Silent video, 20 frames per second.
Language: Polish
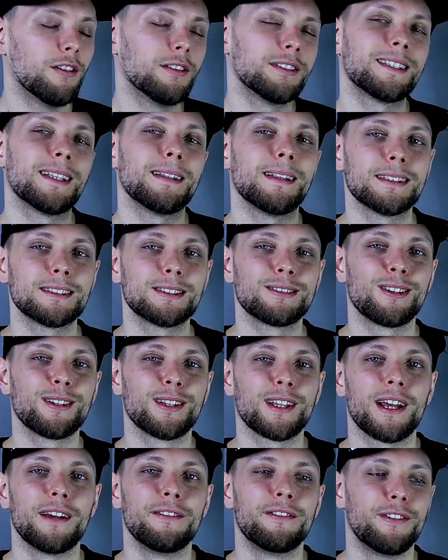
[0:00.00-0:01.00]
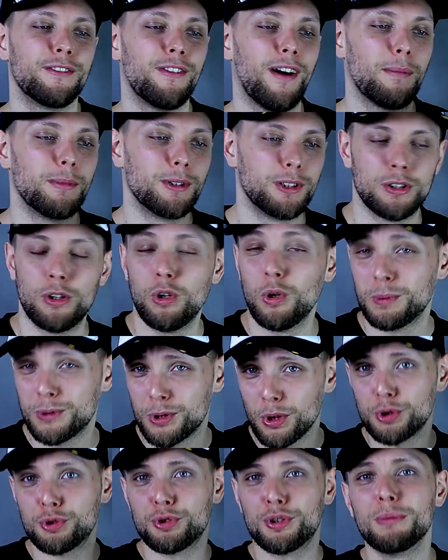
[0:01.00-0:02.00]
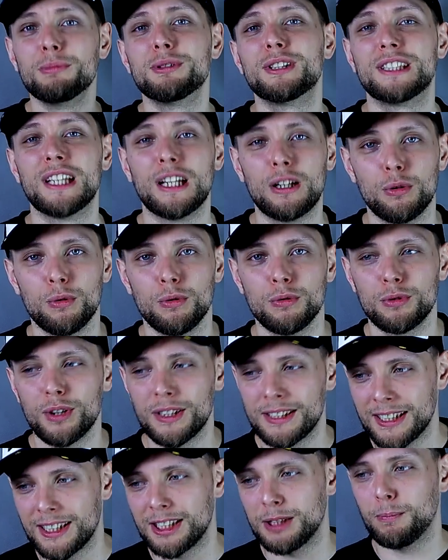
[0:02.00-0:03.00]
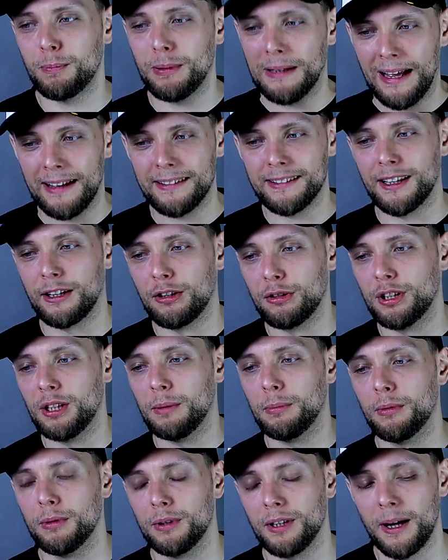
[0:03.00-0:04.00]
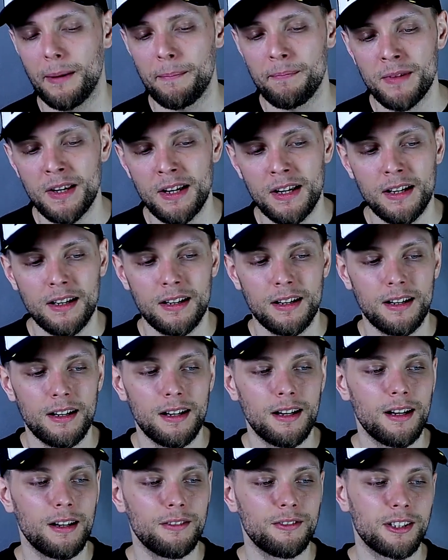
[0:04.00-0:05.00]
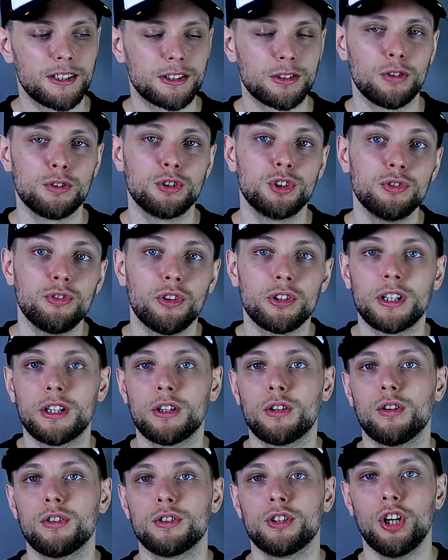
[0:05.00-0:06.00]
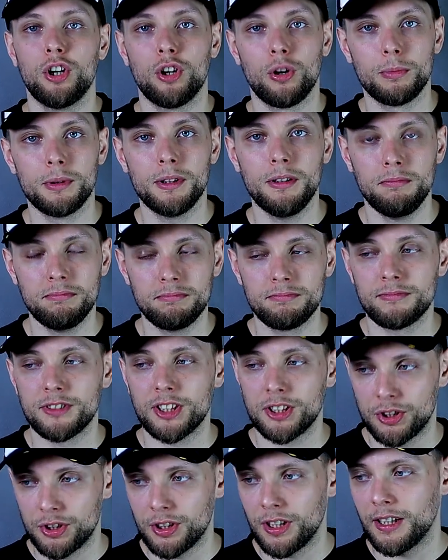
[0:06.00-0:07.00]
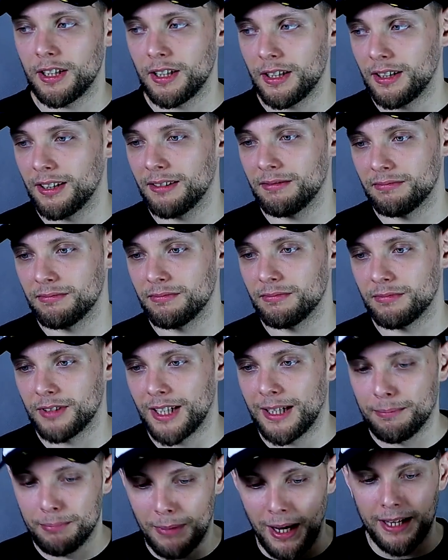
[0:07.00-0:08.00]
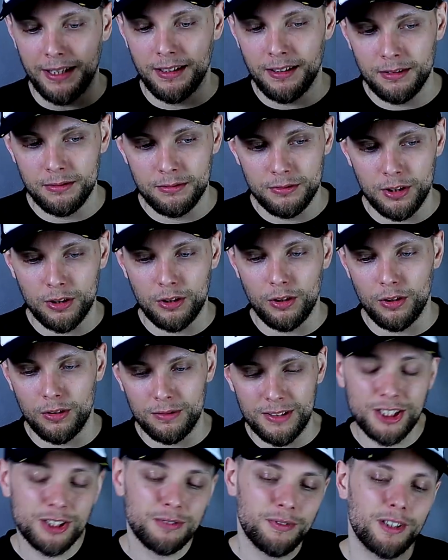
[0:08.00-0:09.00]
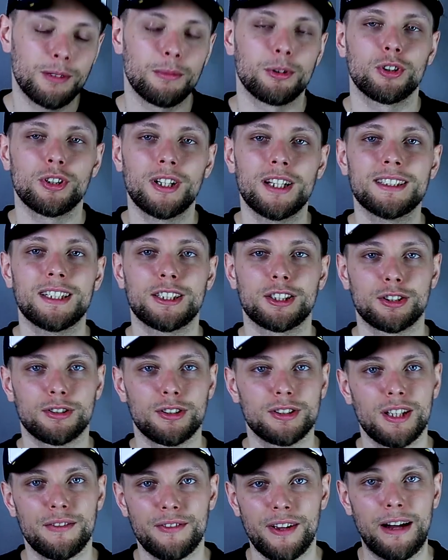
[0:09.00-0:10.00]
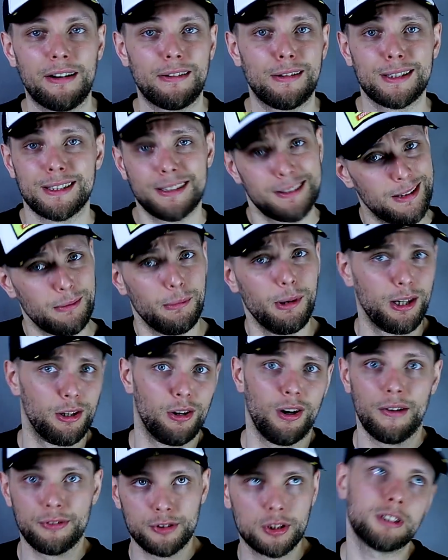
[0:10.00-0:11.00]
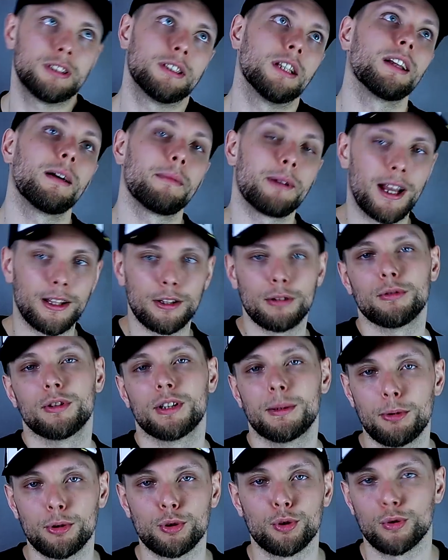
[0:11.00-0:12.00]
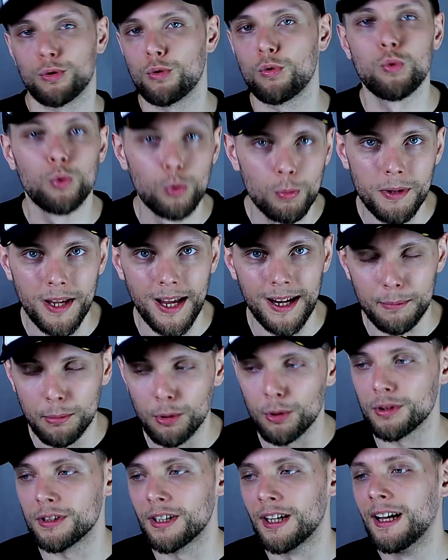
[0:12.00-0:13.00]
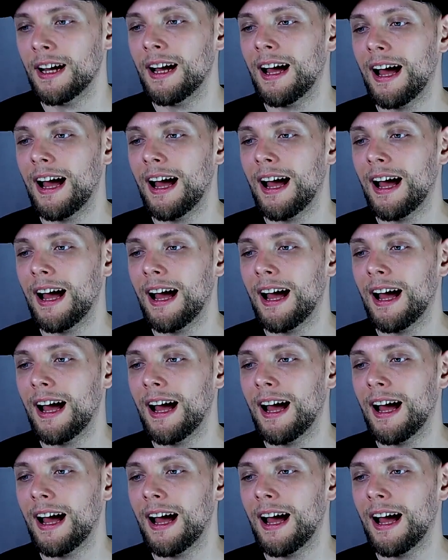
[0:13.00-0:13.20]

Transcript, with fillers: on chce nas stąd wywabić lub coś w tym stylu. To jest jakiś plan tego typu, nie? E, więc o dziwo tego nie robi, w sensie mm, Mike, tylko, znaczy wiadomo, to nie jest tak, że zostawiają gasa samego, a wszyscy tam jadą, no nie było to głupie jak but,